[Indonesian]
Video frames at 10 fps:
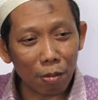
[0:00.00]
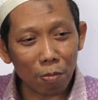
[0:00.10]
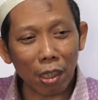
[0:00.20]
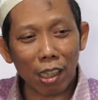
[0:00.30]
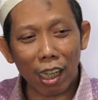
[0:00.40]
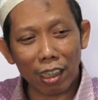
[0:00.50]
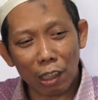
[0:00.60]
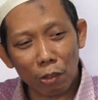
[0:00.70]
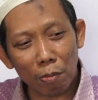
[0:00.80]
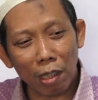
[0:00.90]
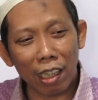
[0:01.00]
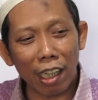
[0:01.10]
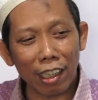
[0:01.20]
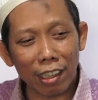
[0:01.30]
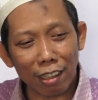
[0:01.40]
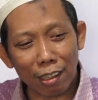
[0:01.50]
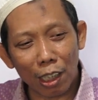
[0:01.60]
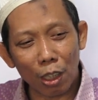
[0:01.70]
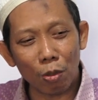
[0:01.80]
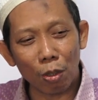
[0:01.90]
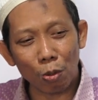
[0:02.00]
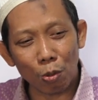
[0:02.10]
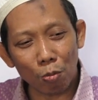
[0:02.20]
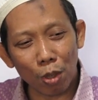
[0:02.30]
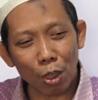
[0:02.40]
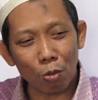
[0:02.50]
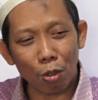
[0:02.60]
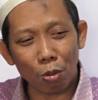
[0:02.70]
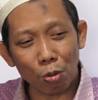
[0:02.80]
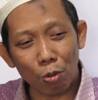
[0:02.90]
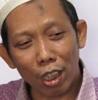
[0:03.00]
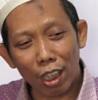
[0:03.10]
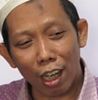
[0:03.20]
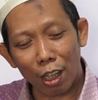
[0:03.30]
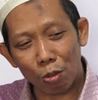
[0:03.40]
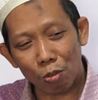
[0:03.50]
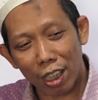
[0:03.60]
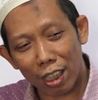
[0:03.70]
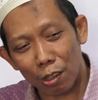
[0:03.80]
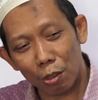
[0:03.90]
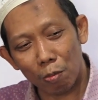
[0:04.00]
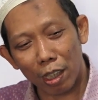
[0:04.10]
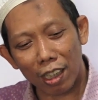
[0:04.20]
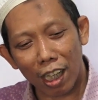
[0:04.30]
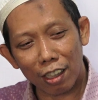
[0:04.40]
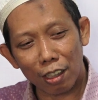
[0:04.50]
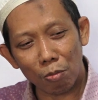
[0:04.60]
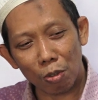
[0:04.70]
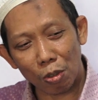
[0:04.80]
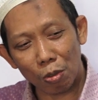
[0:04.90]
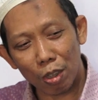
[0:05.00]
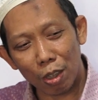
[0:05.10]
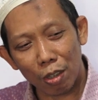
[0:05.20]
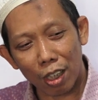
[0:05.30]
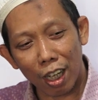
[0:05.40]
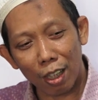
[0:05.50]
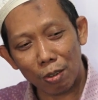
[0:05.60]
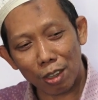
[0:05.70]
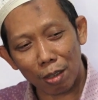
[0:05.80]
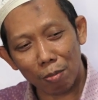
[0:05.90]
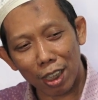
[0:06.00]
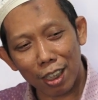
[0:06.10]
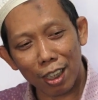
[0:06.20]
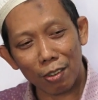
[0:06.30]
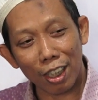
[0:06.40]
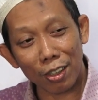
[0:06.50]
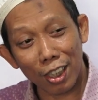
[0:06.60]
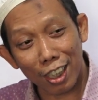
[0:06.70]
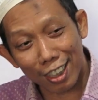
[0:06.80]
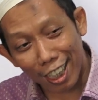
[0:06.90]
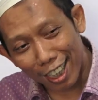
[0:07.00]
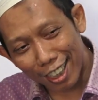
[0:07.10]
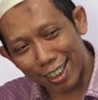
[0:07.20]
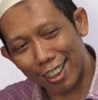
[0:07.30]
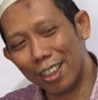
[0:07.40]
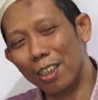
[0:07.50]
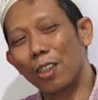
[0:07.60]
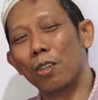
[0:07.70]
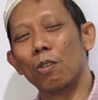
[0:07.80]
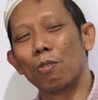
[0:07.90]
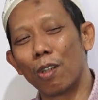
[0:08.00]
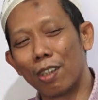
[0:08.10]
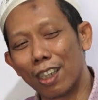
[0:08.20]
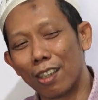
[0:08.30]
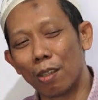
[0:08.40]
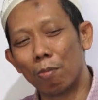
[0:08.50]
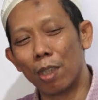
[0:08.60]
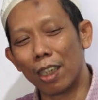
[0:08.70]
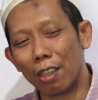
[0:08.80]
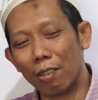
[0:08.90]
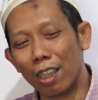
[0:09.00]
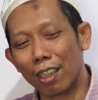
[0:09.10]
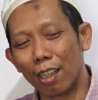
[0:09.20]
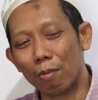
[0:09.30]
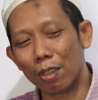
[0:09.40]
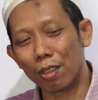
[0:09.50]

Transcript: billahi wa malaikatihi wa kutubihi wa rusulihi la nufarriqu baina ahadin min rusulih wa qalu sami'na wa ata'na ufranaka rabbana wa lakal